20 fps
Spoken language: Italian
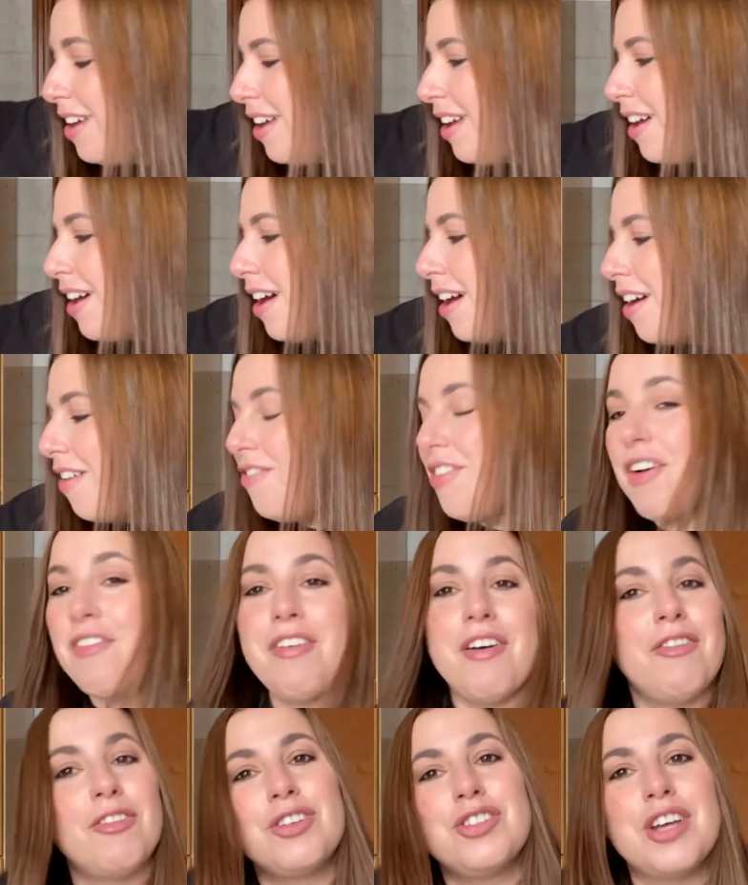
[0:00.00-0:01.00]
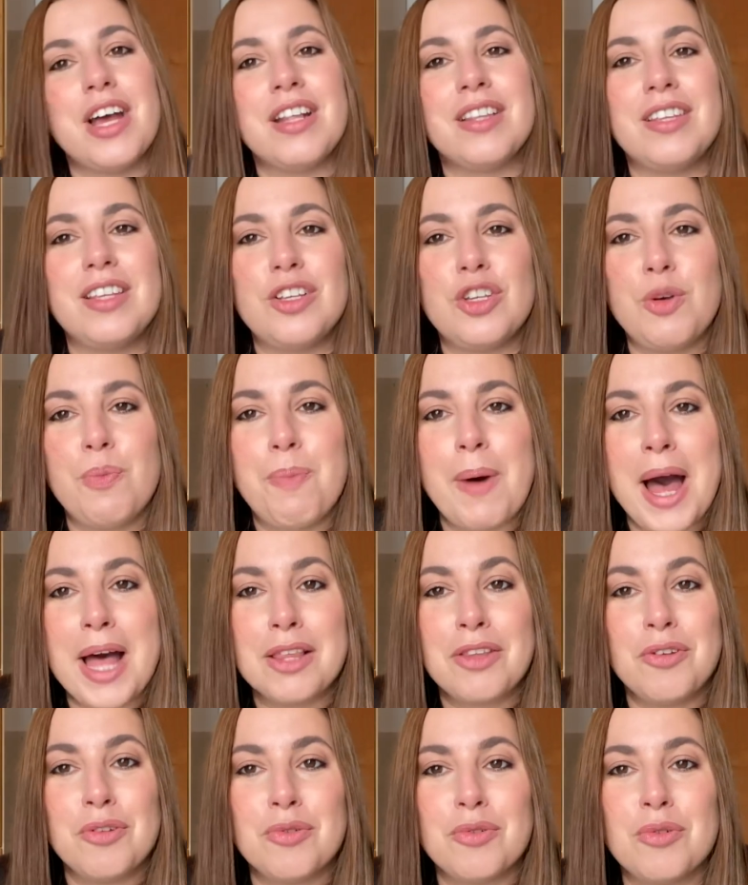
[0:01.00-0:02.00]
Eh, vi avevo già
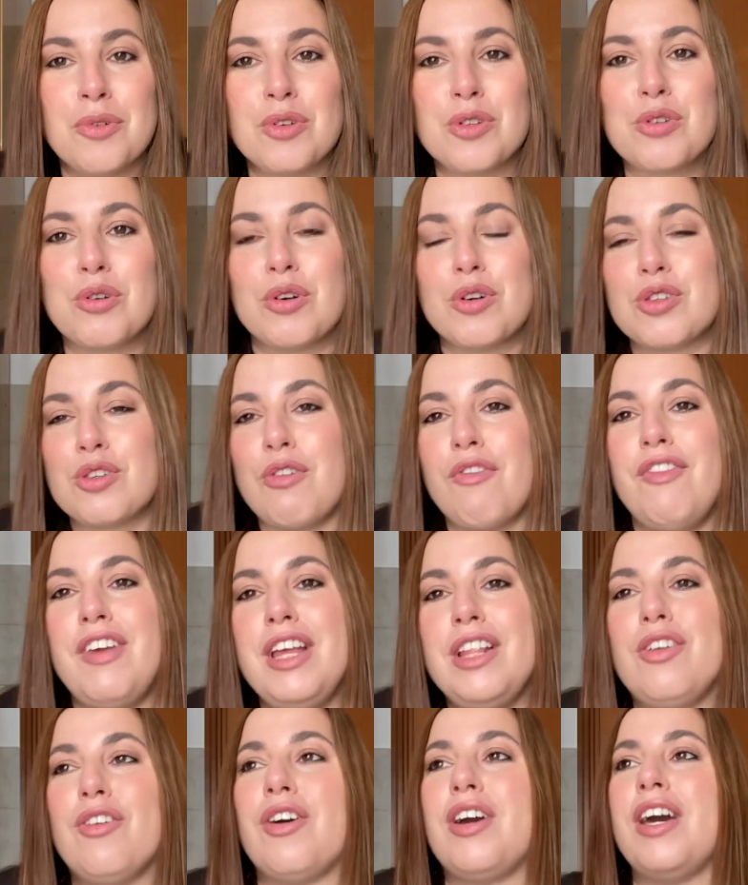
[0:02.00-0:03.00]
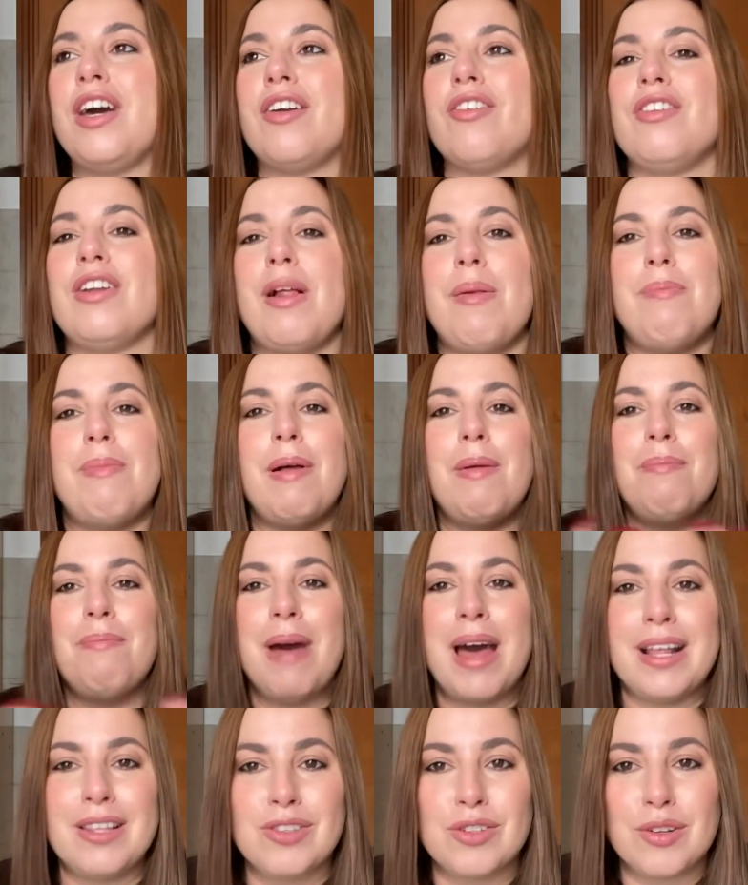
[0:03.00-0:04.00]
anticipato in uno scorso video che ero nel bel
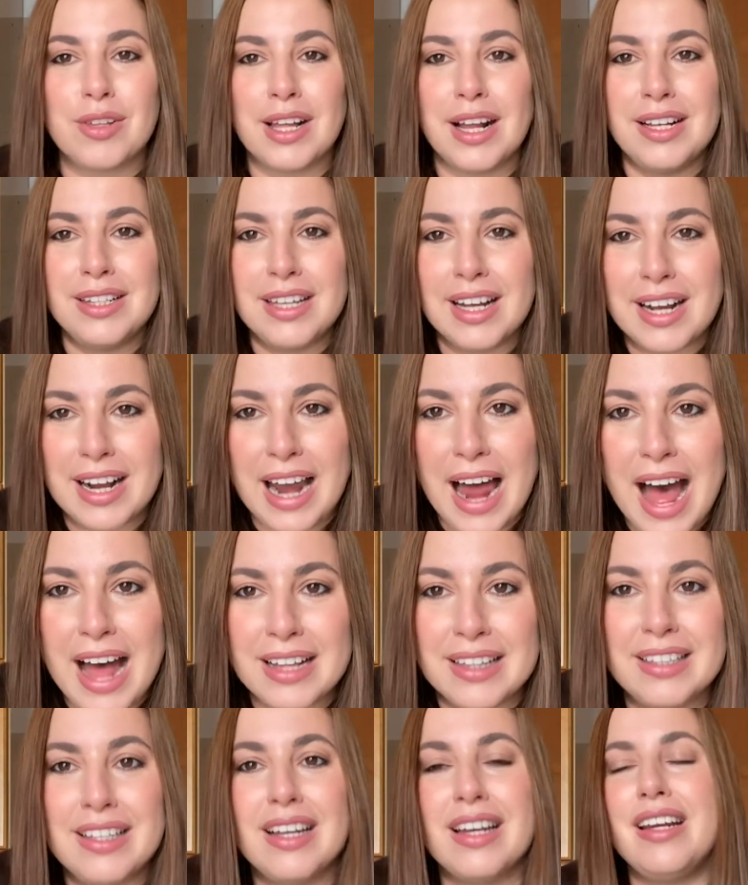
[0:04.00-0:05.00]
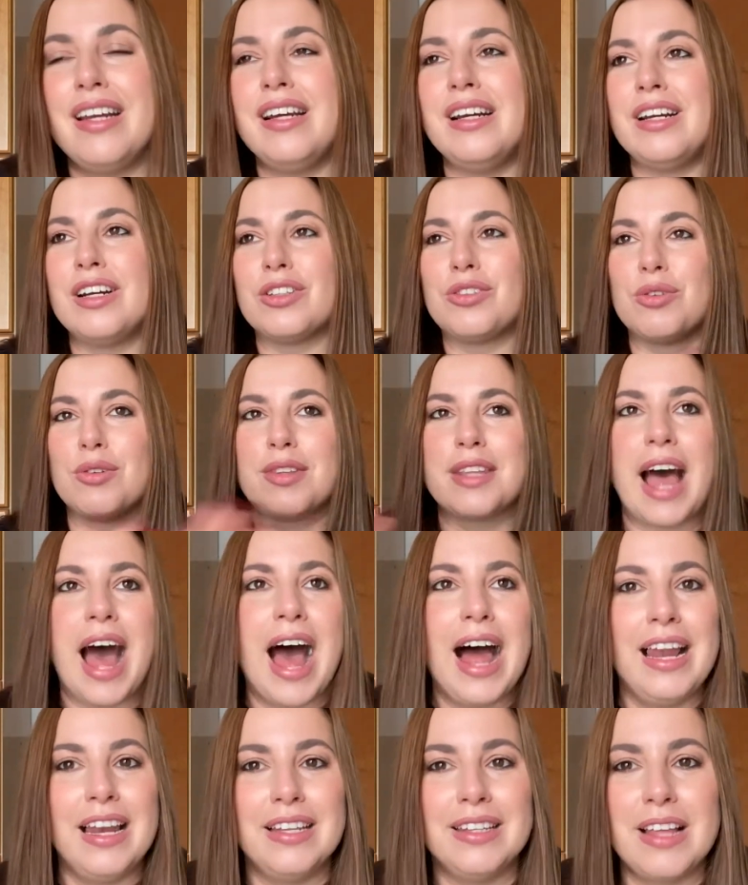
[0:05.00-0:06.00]
mezzo del decluttering
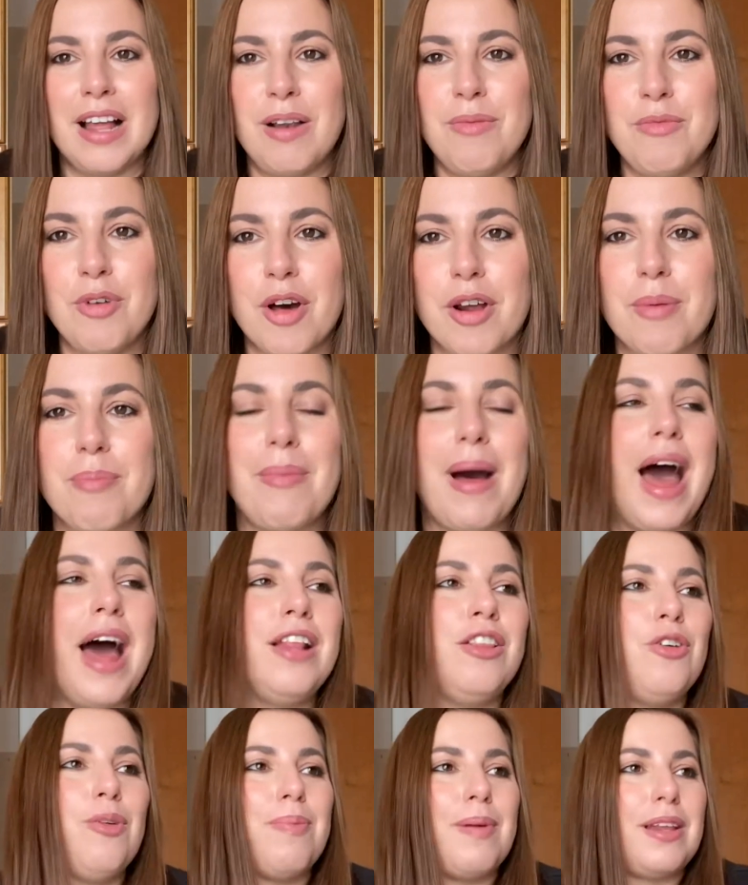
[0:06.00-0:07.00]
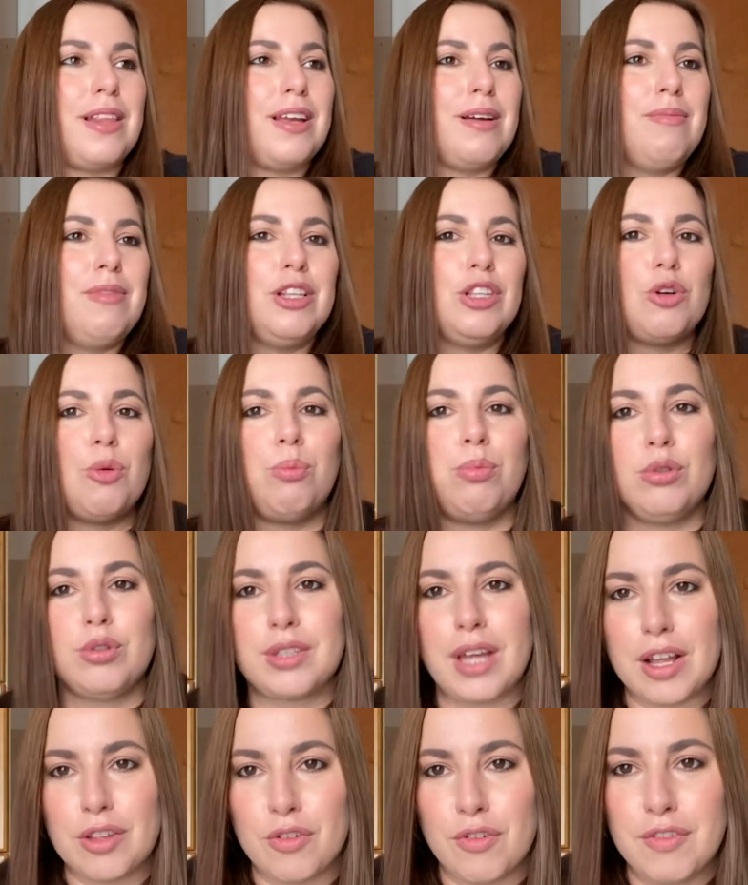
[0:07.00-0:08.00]
totale del mio armadio, praticamente ho
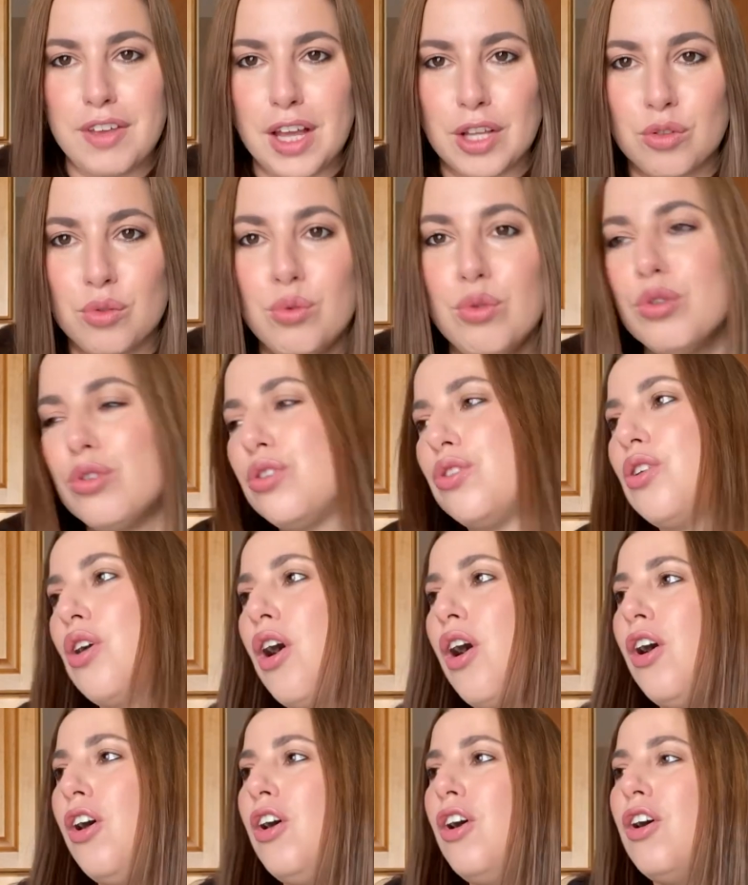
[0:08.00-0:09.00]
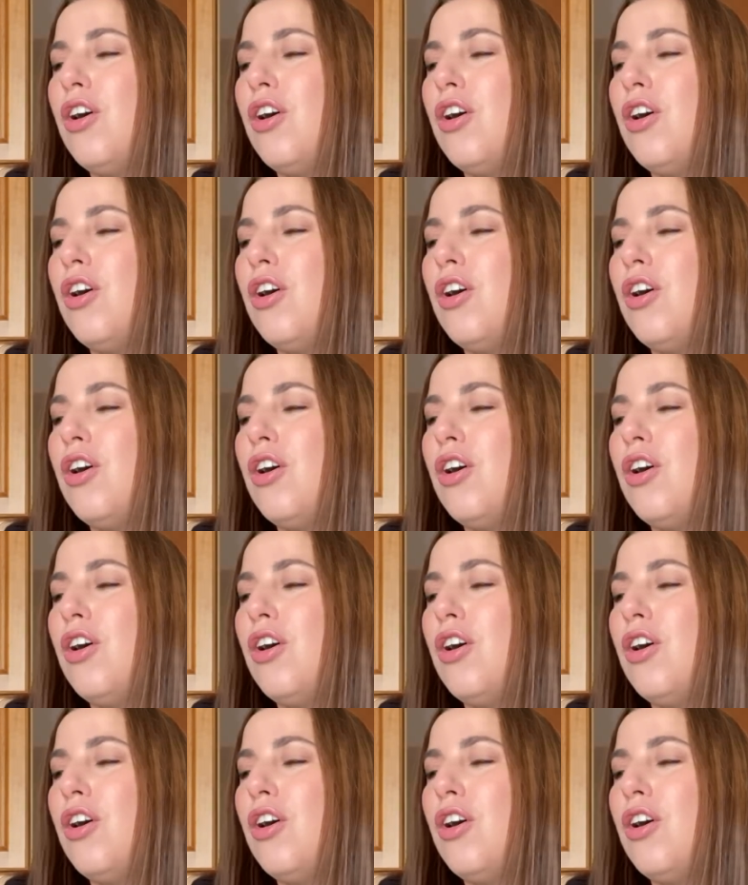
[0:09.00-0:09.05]
buttato via tutto